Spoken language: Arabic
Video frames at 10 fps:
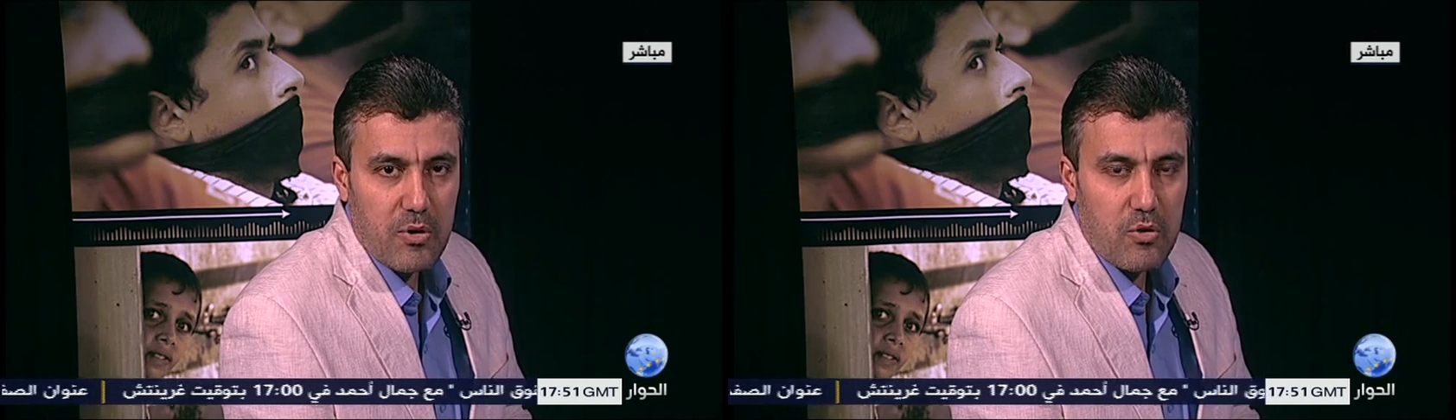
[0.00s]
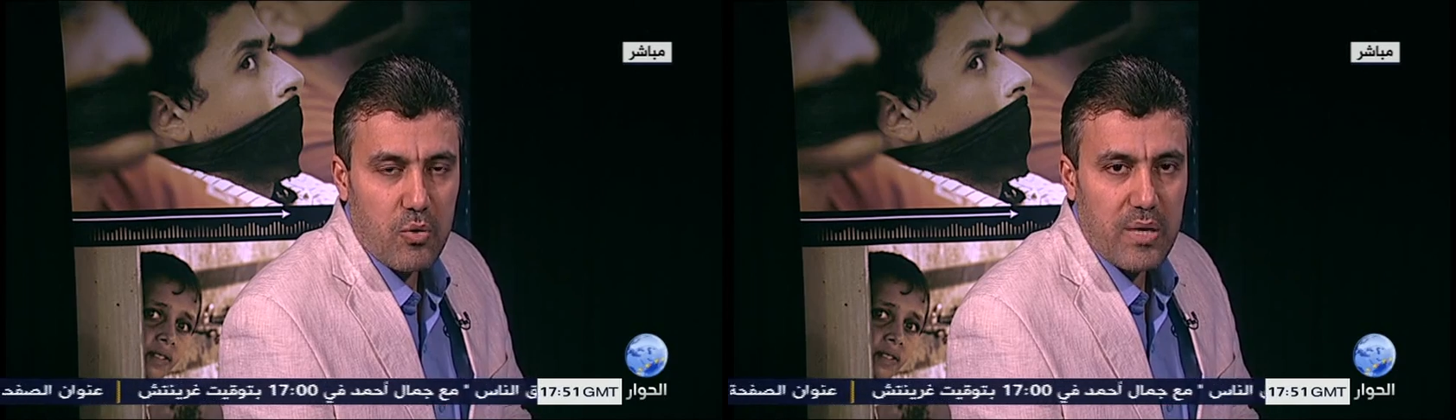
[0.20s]

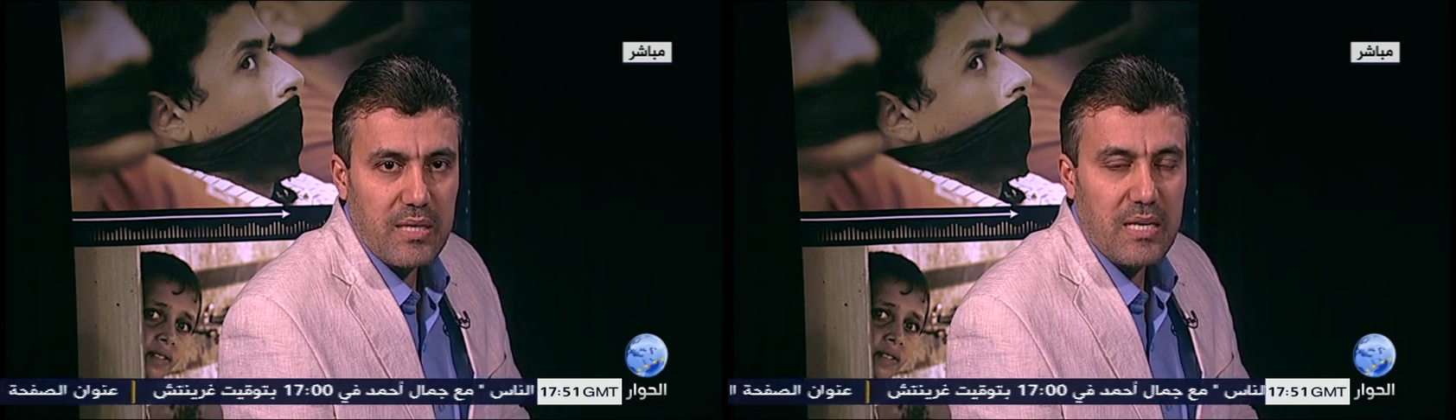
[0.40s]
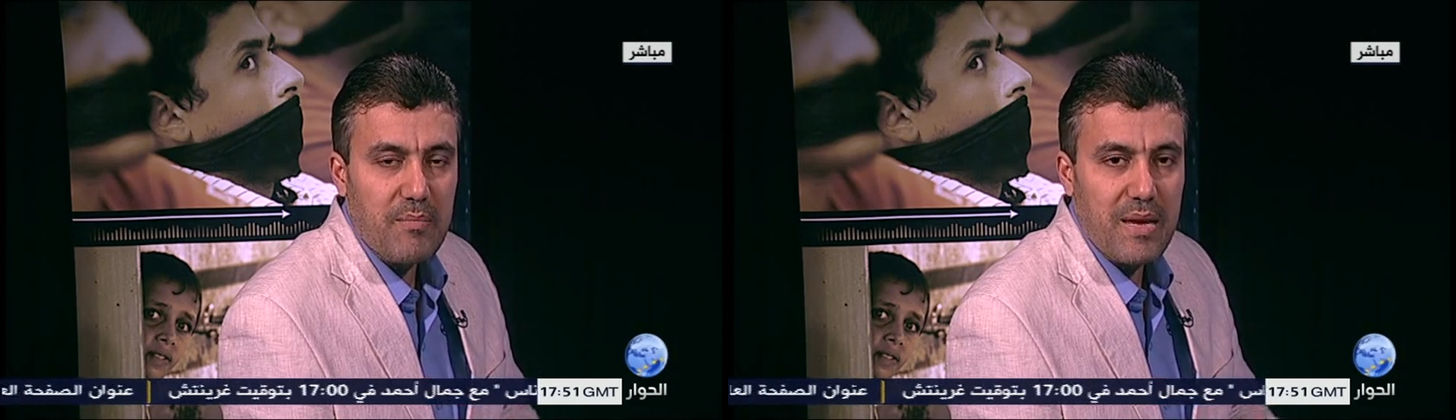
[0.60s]

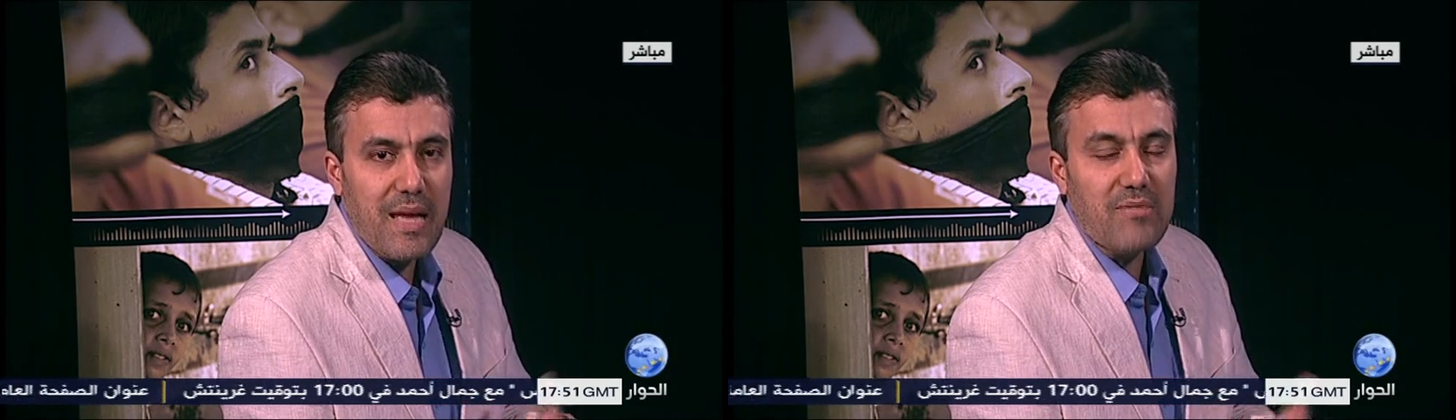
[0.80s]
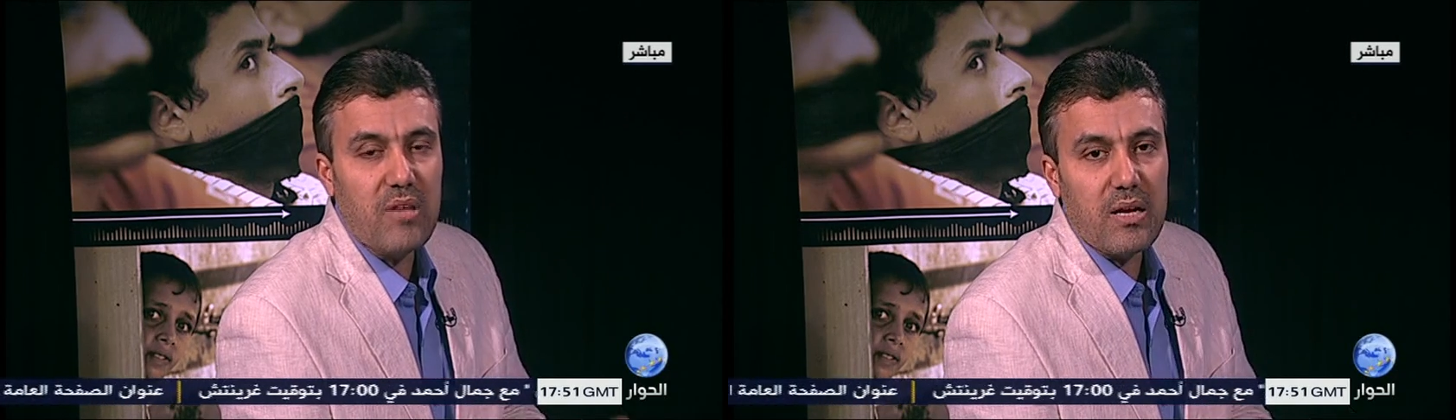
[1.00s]
الكويتي لمن
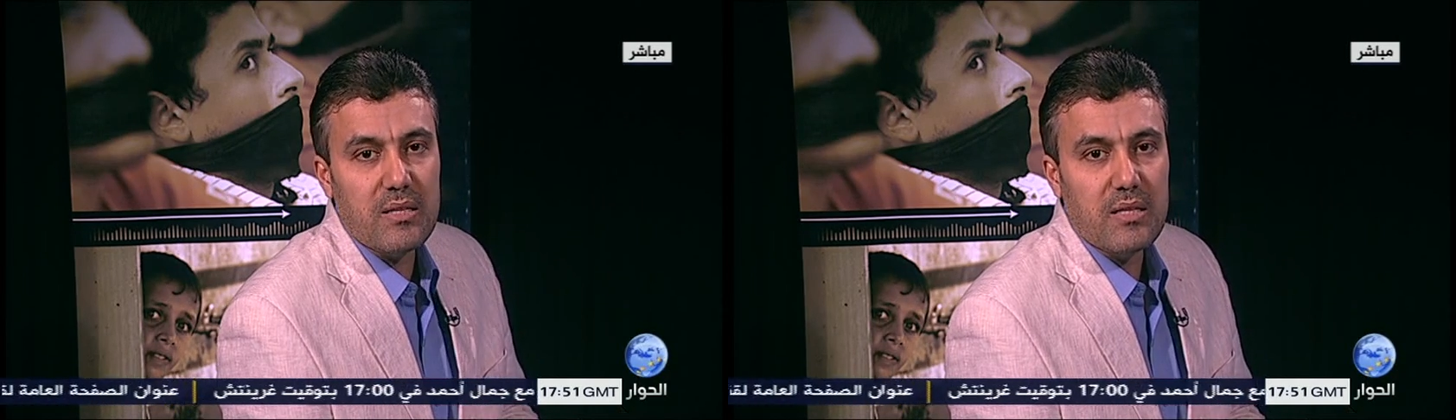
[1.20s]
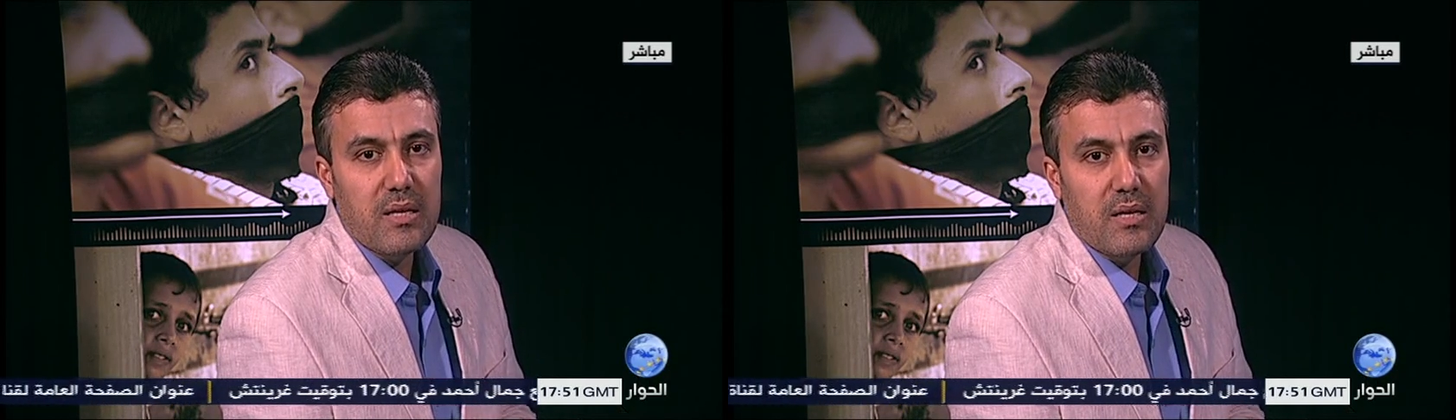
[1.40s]

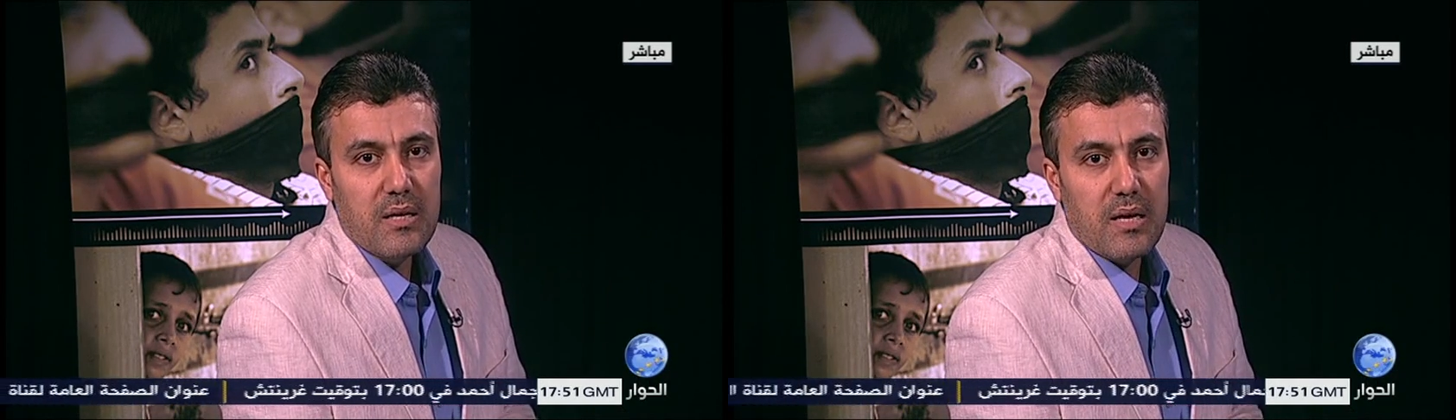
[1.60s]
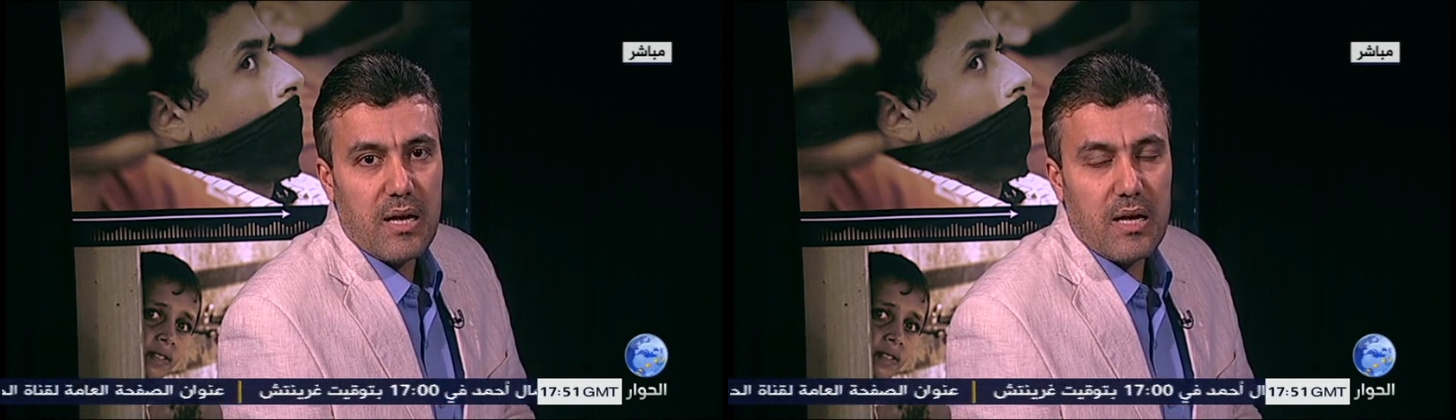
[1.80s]
ينتقد
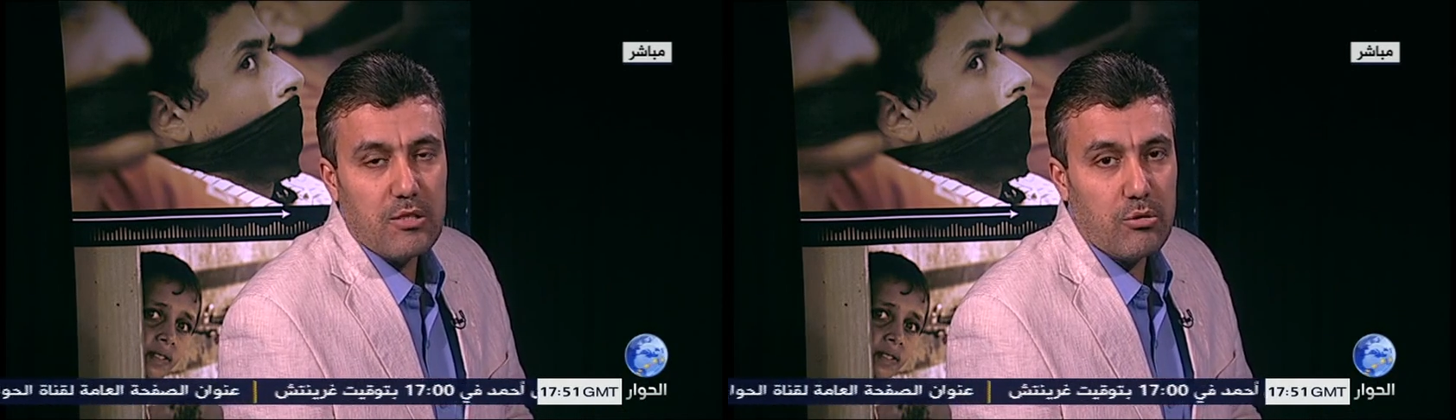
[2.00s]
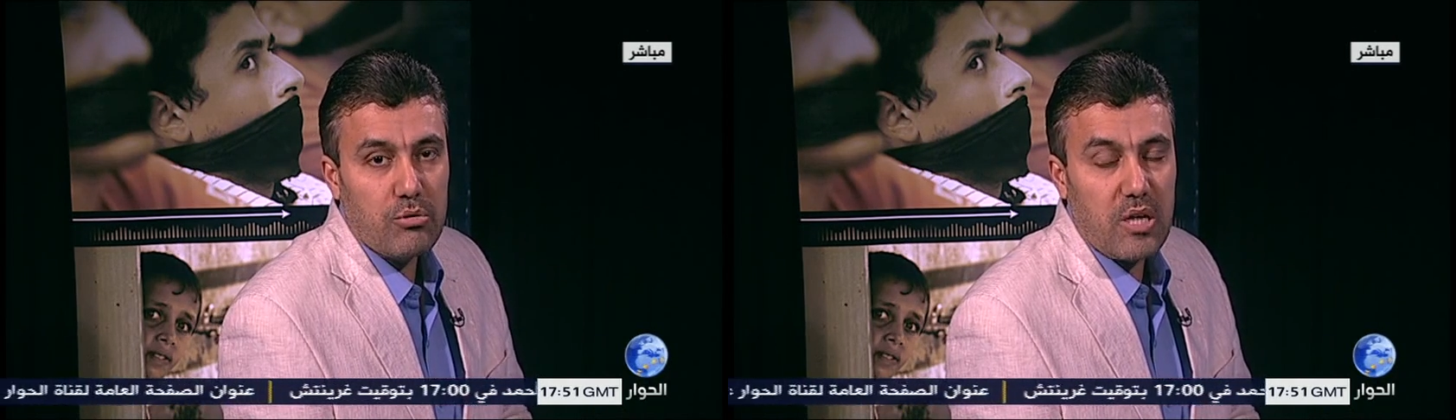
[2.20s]
آه،
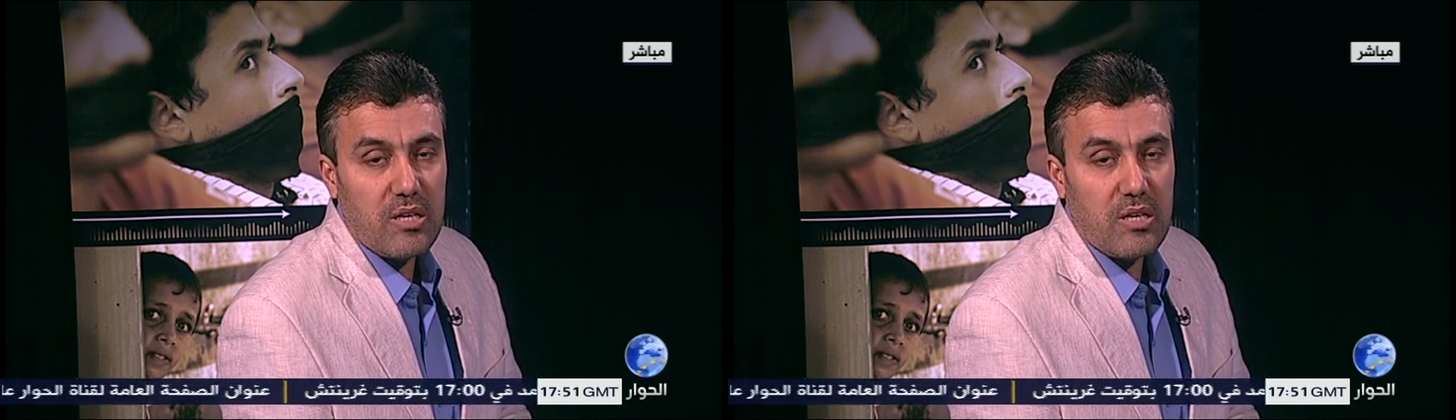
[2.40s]
السلطات